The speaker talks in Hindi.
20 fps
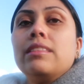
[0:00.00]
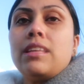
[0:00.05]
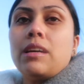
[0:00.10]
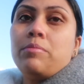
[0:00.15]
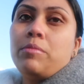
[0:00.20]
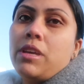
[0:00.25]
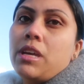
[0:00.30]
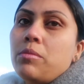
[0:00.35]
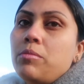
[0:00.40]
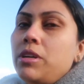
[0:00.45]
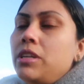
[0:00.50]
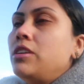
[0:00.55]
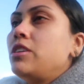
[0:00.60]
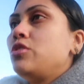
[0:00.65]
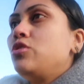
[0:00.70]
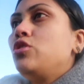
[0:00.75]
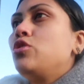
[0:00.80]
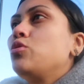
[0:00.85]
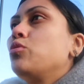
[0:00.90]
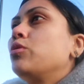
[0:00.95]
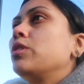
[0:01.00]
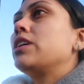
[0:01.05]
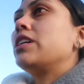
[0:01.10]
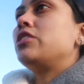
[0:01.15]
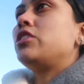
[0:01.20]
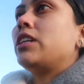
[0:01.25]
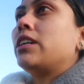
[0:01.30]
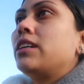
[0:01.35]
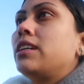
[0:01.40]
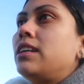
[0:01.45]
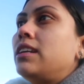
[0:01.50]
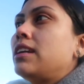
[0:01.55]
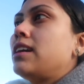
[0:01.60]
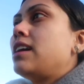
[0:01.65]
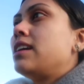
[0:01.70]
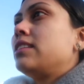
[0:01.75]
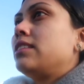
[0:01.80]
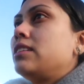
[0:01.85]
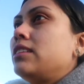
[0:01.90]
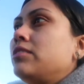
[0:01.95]
तभी हम इंडियन स्टोर का चक्कर
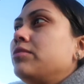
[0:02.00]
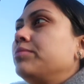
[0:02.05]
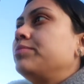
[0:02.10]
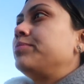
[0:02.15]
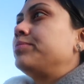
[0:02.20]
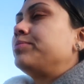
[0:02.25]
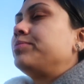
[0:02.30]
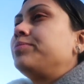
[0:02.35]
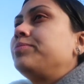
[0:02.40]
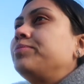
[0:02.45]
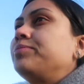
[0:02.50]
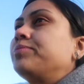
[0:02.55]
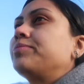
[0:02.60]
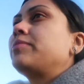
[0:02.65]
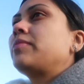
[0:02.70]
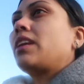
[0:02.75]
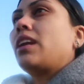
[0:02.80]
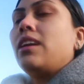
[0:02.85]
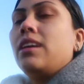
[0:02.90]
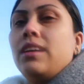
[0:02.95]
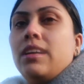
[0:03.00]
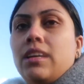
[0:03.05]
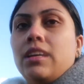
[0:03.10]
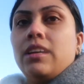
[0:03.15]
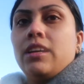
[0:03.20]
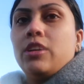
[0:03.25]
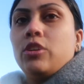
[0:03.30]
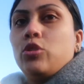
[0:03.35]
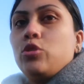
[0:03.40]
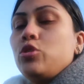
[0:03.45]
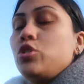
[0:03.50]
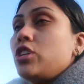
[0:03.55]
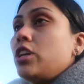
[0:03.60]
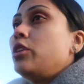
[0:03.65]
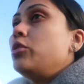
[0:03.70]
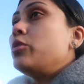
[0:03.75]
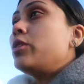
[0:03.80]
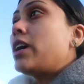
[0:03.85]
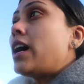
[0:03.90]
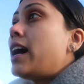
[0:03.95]
लगाते हैं तो
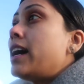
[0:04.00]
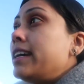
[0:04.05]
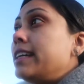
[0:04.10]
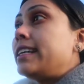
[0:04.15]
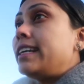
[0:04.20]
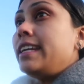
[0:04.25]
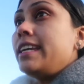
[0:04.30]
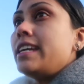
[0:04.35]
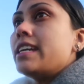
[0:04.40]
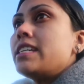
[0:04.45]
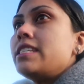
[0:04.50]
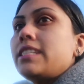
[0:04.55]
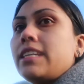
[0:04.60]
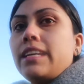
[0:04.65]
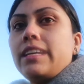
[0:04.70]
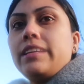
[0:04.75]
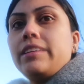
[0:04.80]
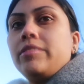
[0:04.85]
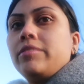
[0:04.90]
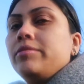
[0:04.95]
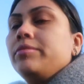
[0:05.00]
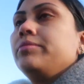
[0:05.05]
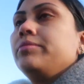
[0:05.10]
चलो काट लिया जाए